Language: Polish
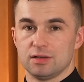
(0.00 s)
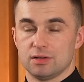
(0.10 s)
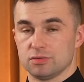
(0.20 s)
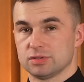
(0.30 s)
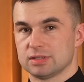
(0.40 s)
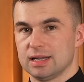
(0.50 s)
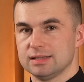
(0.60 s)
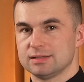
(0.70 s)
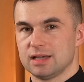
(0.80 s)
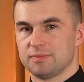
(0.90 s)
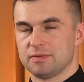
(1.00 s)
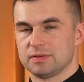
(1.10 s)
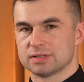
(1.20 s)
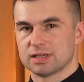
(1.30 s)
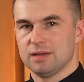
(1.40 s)
ilustracja,
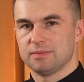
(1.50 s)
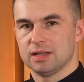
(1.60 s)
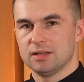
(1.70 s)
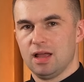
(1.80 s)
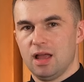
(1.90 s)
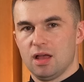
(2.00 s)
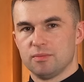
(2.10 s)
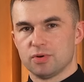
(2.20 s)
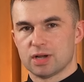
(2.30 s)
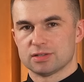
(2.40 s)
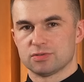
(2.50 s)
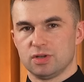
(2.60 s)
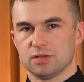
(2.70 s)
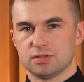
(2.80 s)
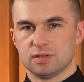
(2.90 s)
pewien schemat
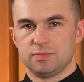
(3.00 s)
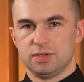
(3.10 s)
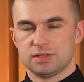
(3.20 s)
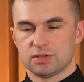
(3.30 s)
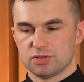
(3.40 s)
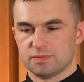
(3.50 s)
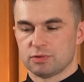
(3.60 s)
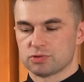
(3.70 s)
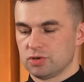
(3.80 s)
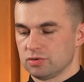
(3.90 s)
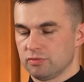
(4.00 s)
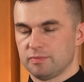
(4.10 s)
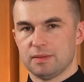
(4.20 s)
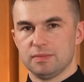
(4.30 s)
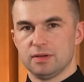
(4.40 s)
pokazujący bliskość małżonków.
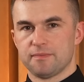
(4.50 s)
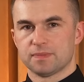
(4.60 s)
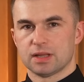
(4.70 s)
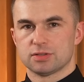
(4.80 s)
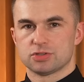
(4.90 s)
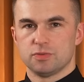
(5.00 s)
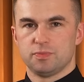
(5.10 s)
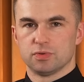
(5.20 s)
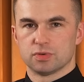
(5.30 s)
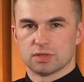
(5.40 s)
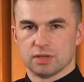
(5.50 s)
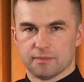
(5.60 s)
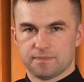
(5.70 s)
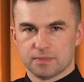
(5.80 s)
Mamy trzy punkty.